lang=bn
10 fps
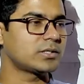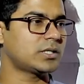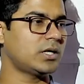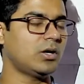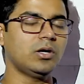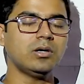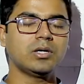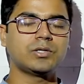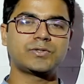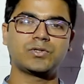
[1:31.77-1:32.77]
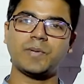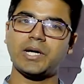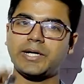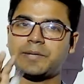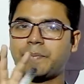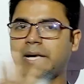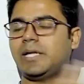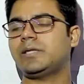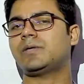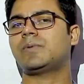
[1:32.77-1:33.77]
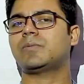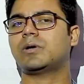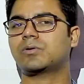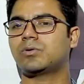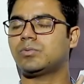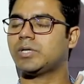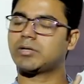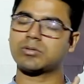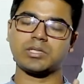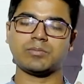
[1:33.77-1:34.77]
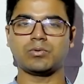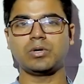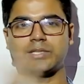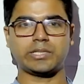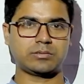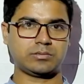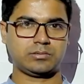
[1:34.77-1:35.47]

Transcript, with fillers: সেটা হলো সুপারলেটিভ পাইলেই দি ব্যবহার করব এই কথাটা ভুলে যান